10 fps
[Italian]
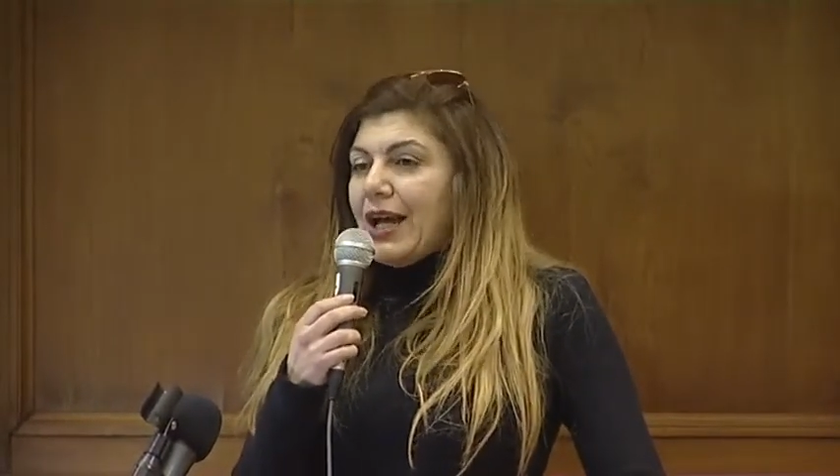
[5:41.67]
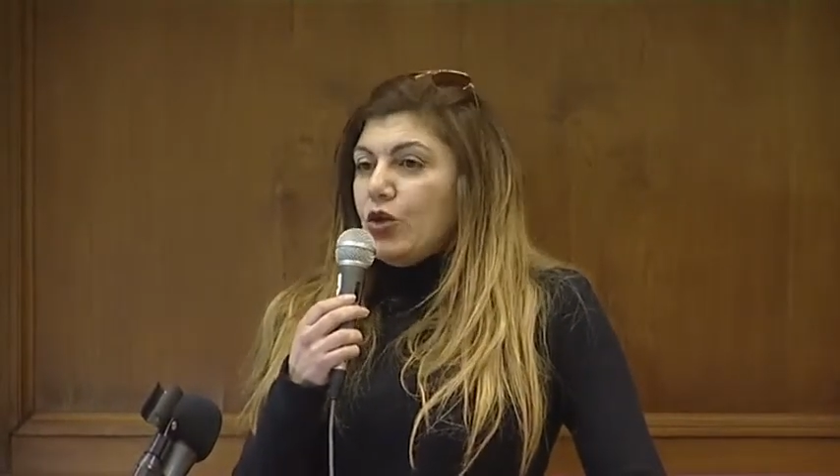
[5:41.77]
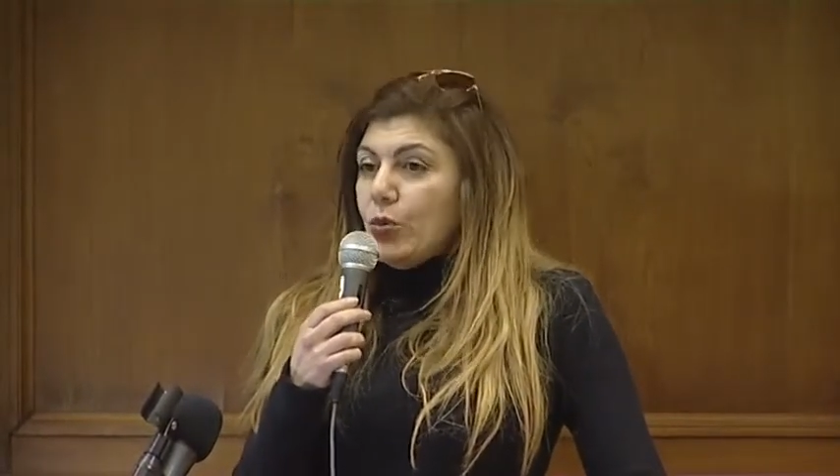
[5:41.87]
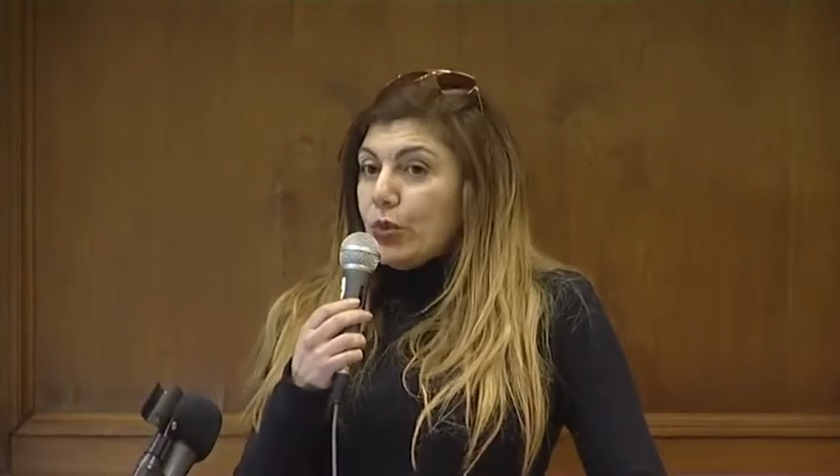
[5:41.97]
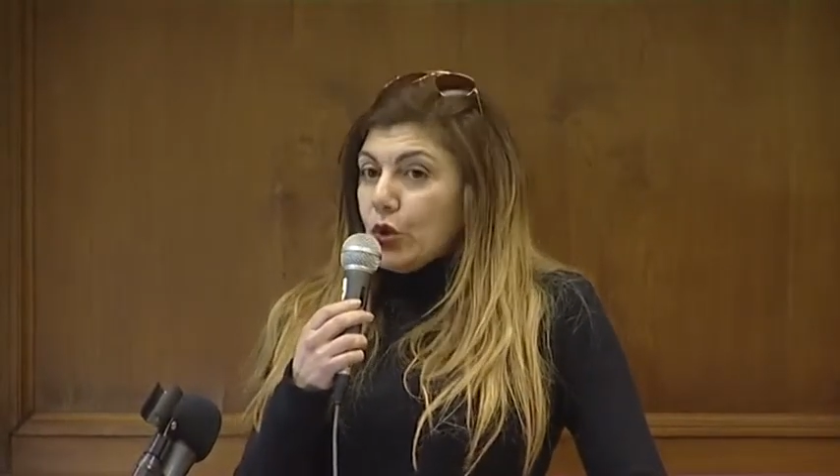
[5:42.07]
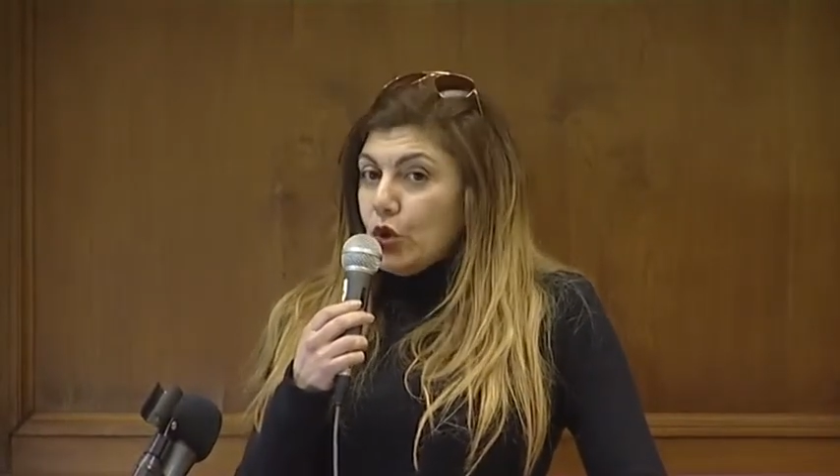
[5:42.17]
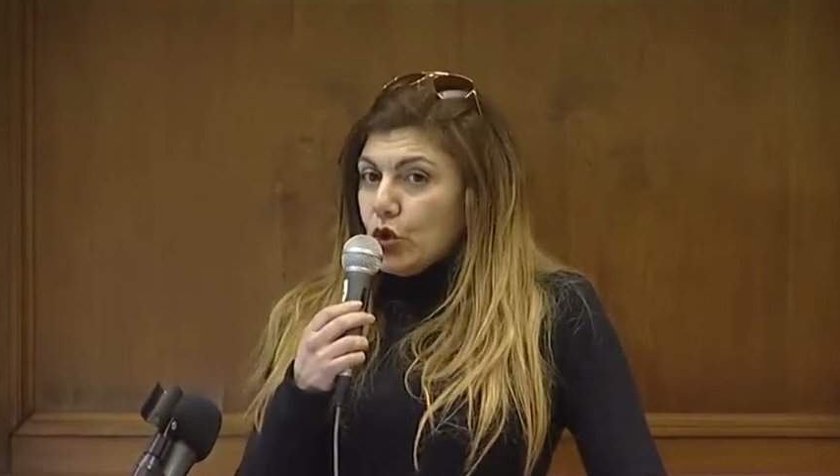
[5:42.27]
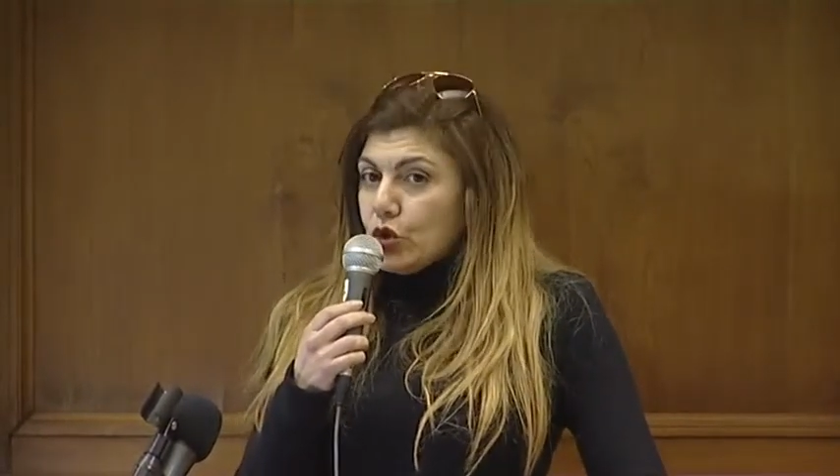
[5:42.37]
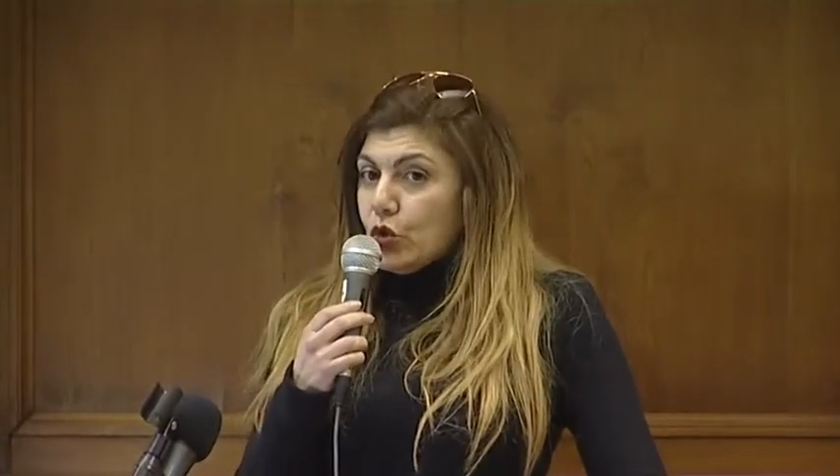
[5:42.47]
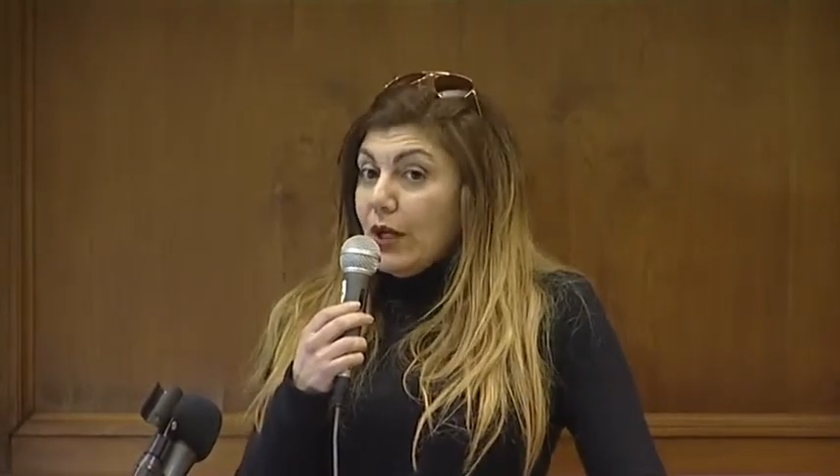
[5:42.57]
hanno
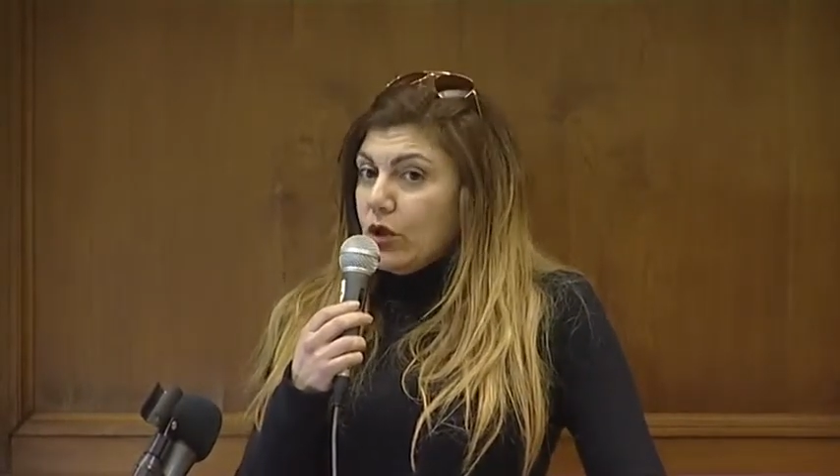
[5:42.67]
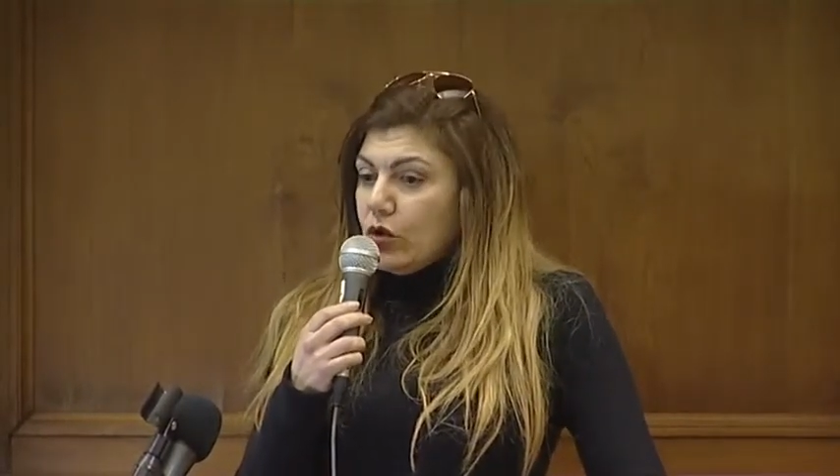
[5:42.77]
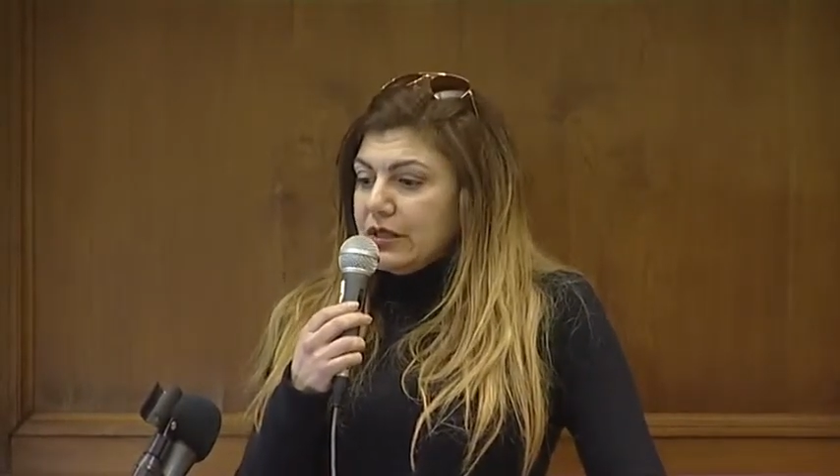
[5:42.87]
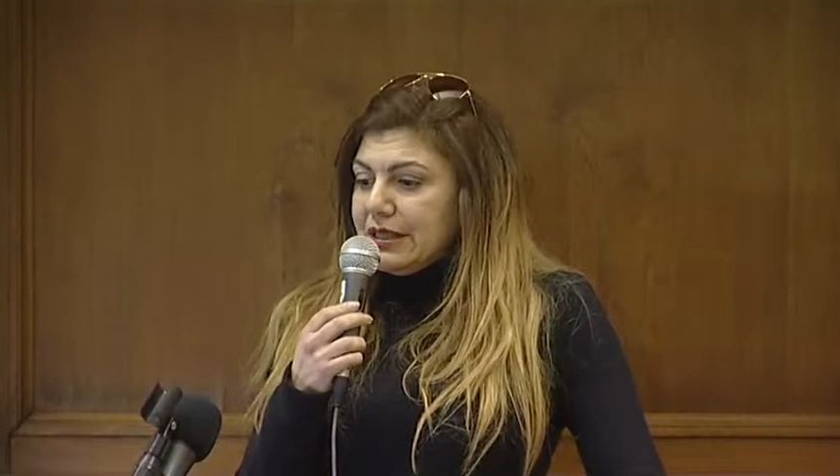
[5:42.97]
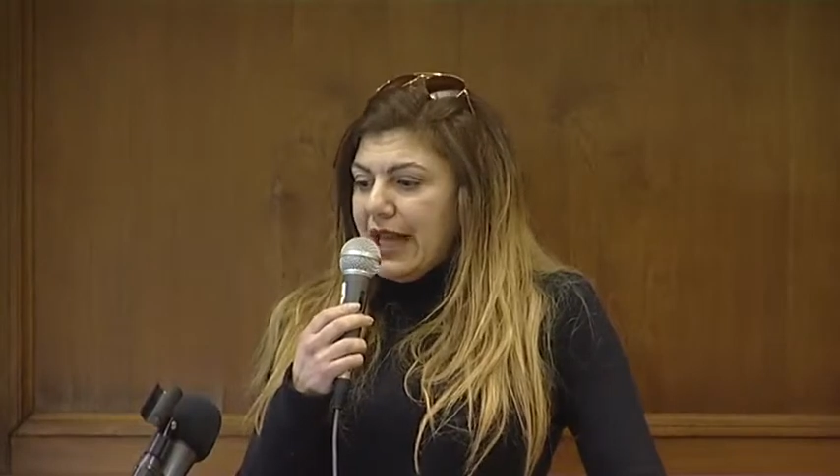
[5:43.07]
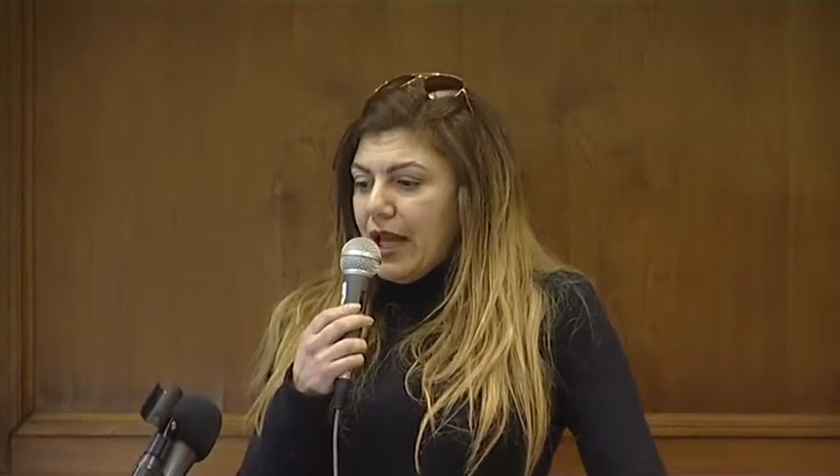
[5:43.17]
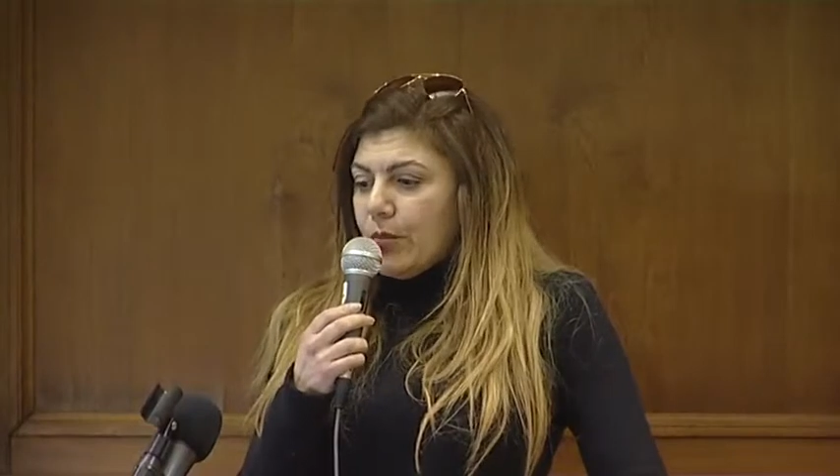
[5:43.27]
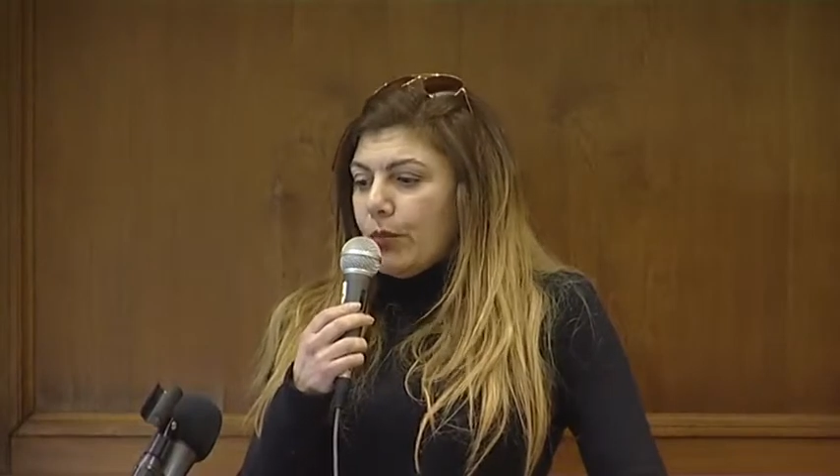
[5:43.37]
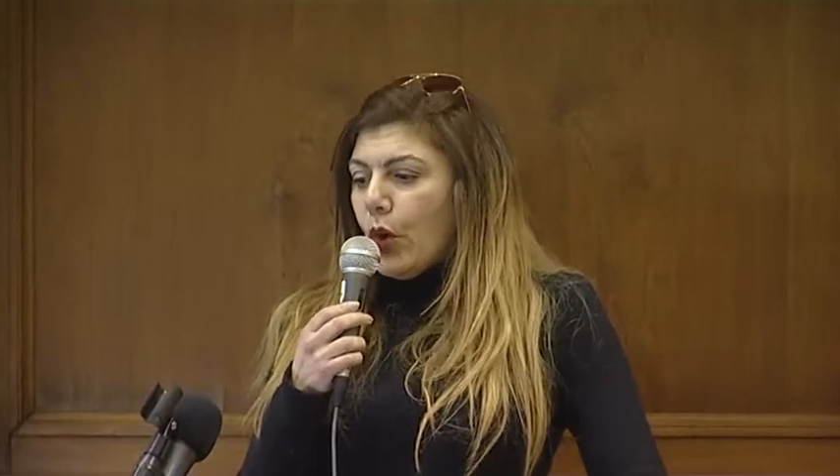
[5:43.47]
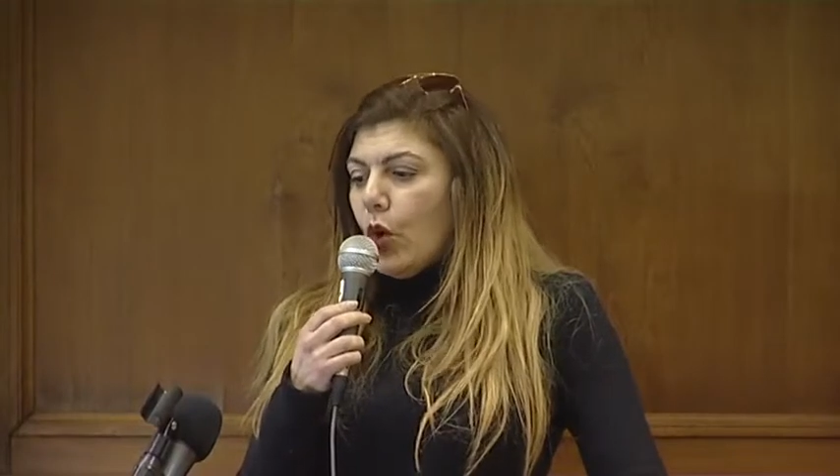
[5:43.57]
prodotto al
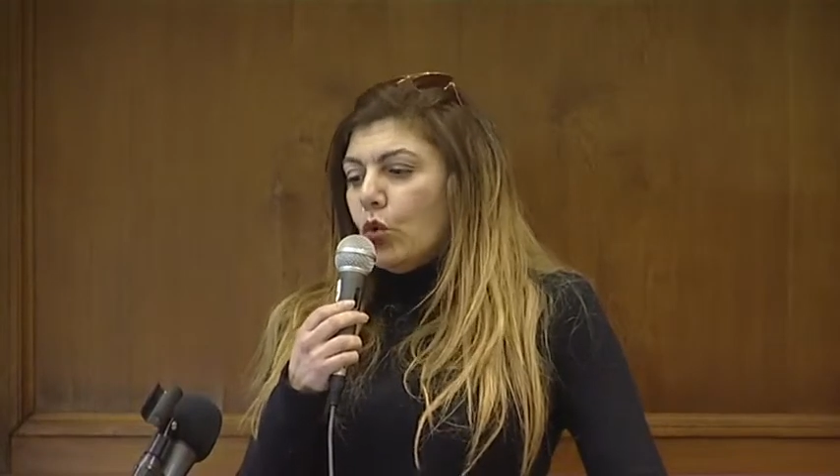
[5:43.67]
contempo